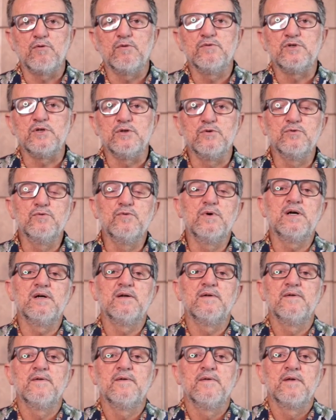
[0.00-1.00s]
continua,
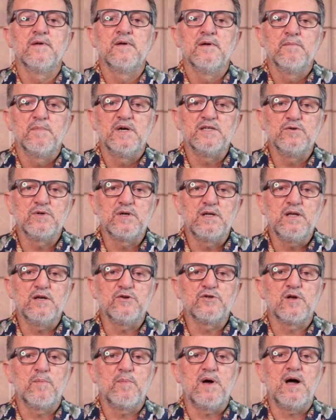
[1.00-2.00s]
mas eu
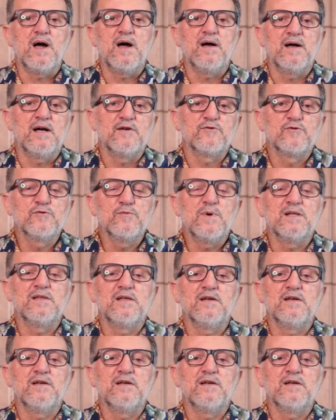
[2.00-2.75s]
queria chamar a sua